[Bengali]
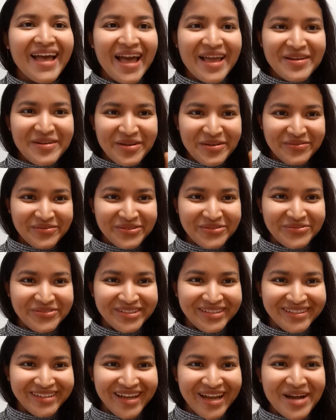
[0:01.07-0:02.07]
হ্যালো
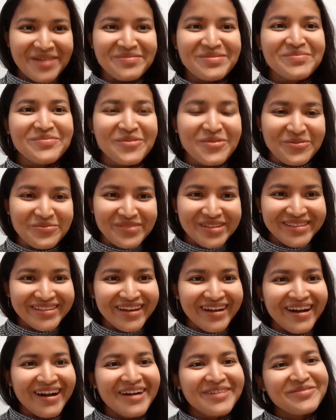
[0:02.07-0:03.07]
এভরিওয়ান আমি
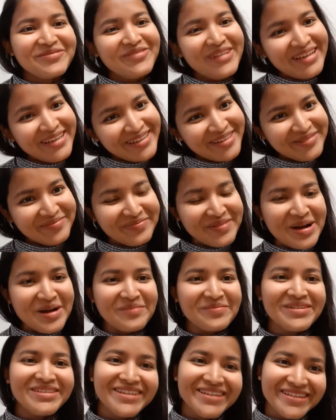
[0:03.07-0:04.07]
মৌমিতা আর ওয়েলকাম
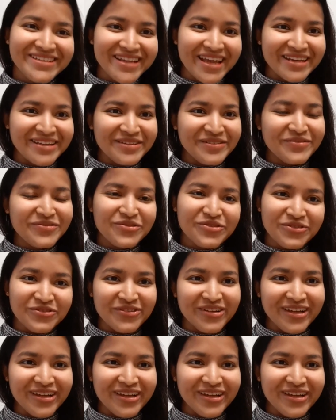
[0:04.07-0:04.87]
আমাদের চ্যানেল ফুড